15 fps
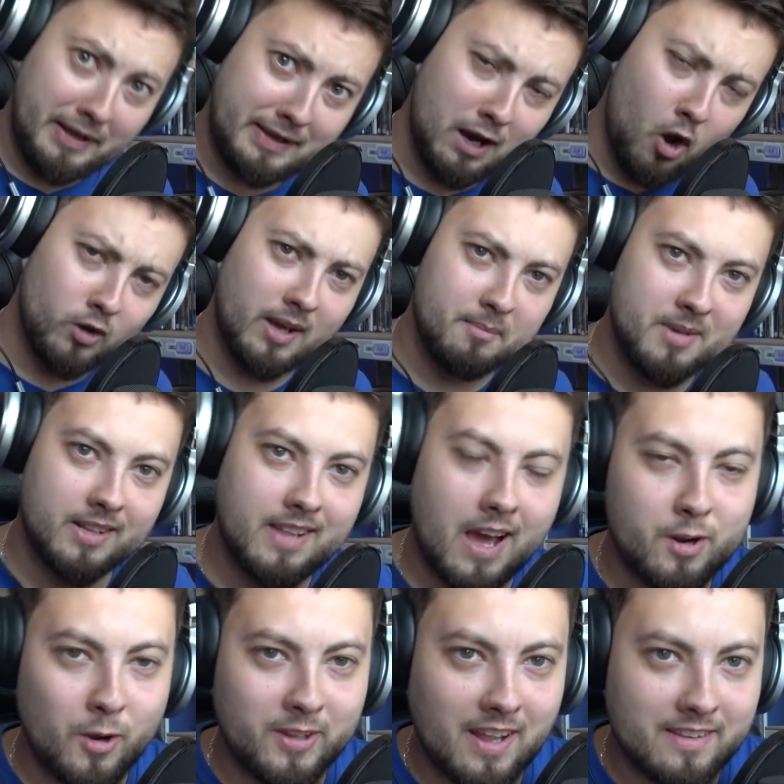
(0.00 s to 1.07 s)
I tyle ode mnie,
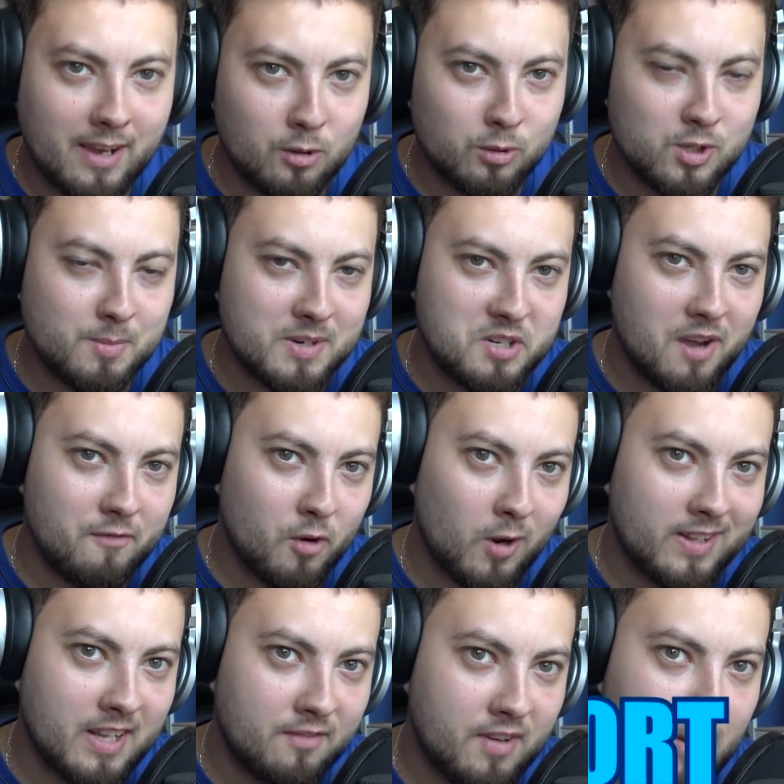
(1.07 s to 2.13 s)
Dario i Danielu. Do zobaczenia w
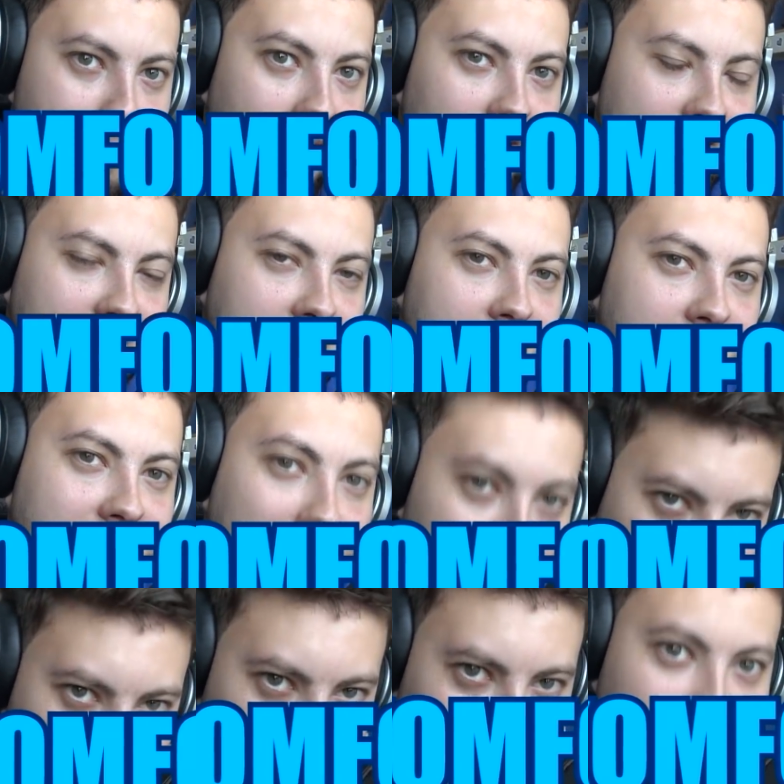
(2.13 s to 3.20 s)
kolejnych filmach y, na
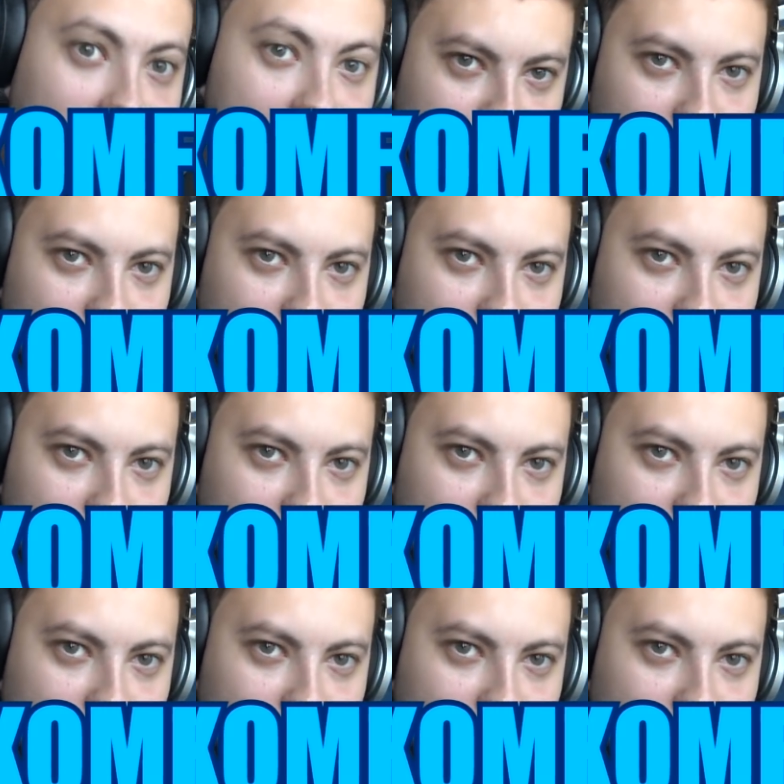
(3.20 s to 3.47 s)
moim kanale.